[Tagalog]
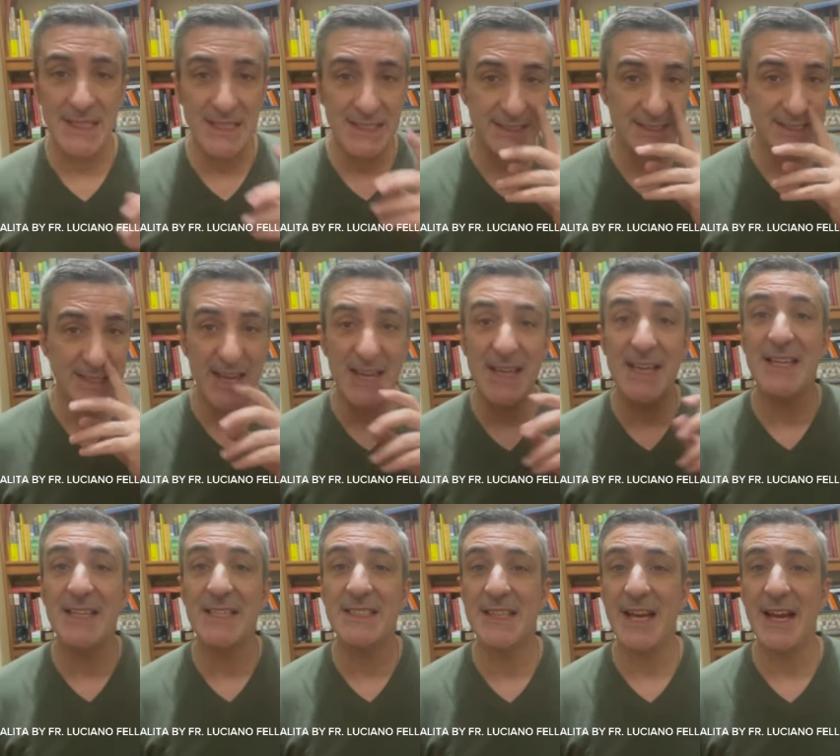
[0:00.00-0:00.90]
sa
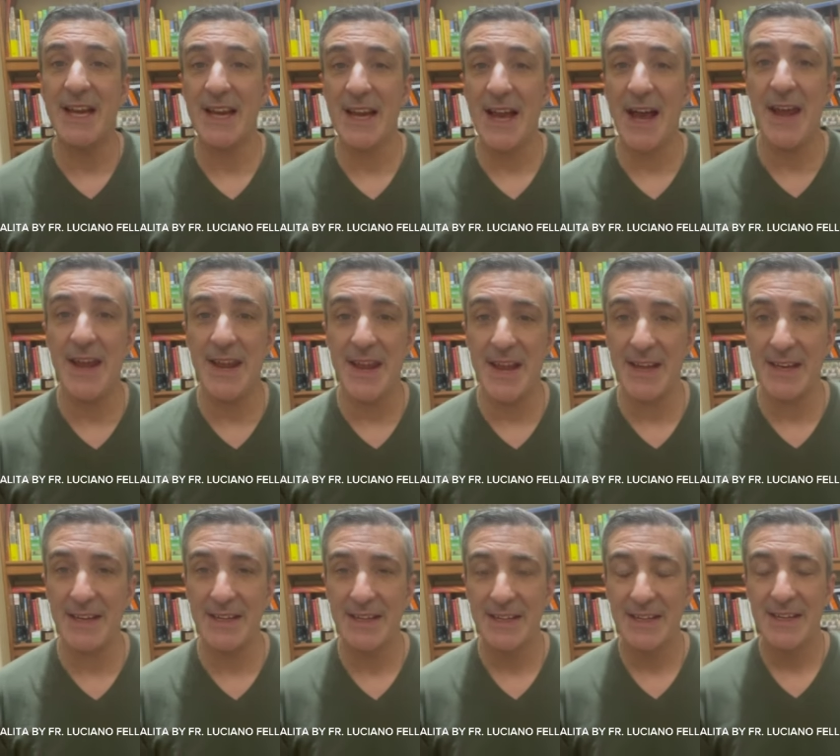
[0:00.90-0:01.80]
iisang
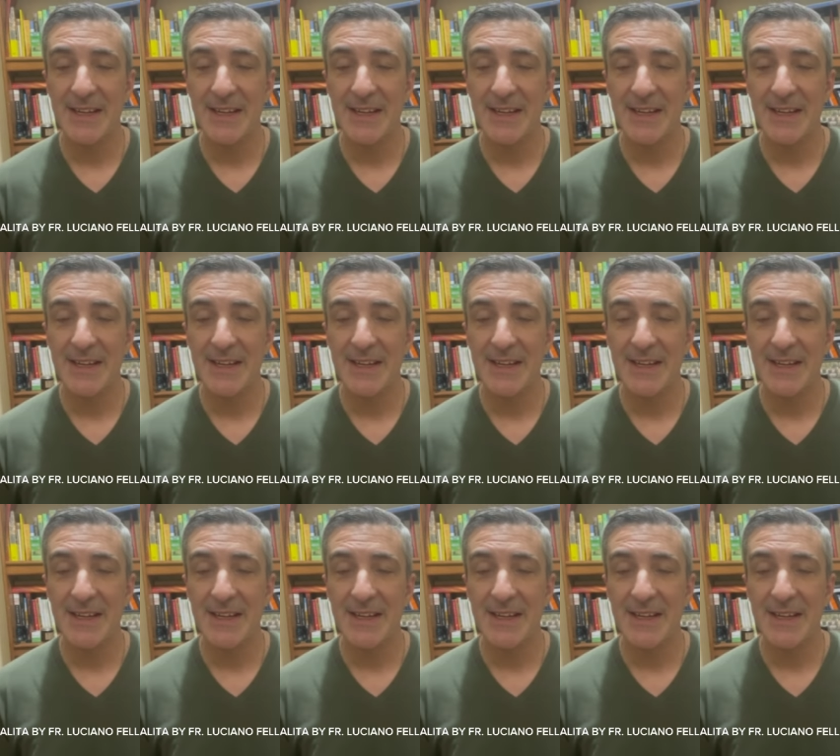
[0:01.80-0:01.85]
kaharian